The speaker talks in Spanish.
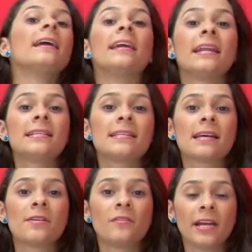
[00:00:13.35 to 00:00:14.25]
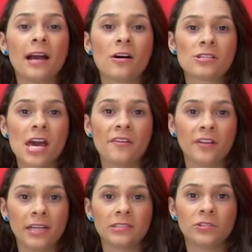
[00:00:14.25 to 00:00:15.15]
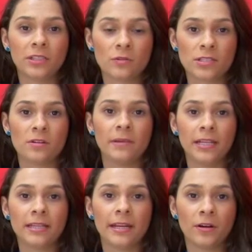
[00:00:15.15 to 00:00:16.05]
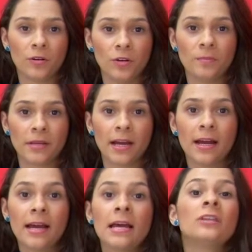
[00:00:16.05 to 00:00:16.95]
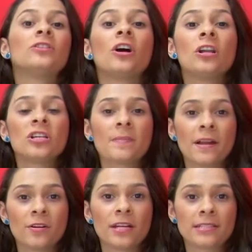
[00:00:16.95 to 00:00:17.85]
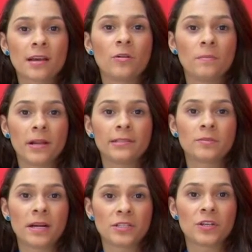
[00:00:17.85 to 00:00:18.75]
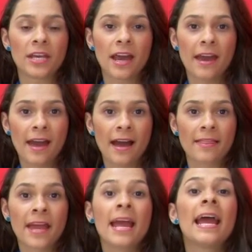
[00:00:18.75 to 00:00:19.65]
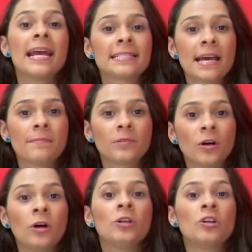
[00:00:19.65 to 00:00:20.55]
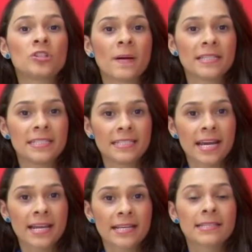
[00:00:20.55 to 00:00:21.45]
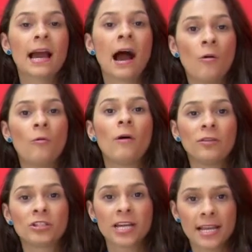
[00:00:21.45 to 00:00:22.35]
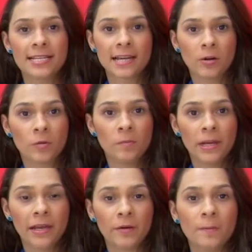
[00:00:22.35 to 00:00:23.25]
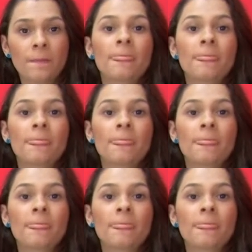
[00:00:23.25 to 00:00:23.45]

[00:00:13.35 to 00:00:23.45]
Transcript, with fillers: ¿Quiénes están obligados a definir su situación militar en Colombia? Todos los varones que cumplan su mayoría de edad, excepto los bachilleres, aun cuando ya la hayan cumplido.